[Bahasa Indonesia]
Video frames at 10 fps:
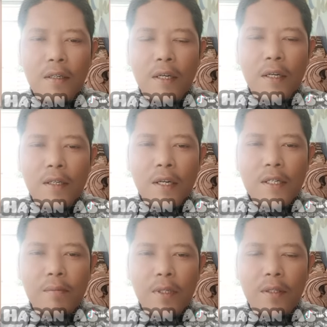dari
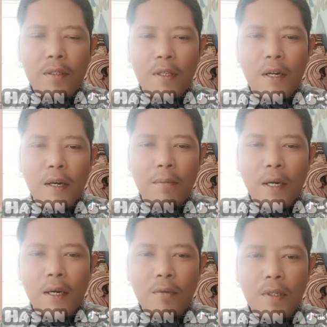nasab internal
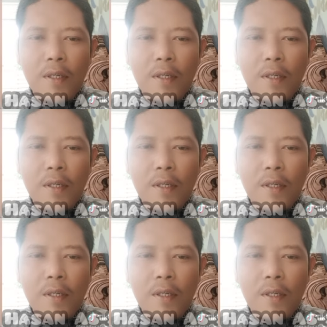Ba'alawi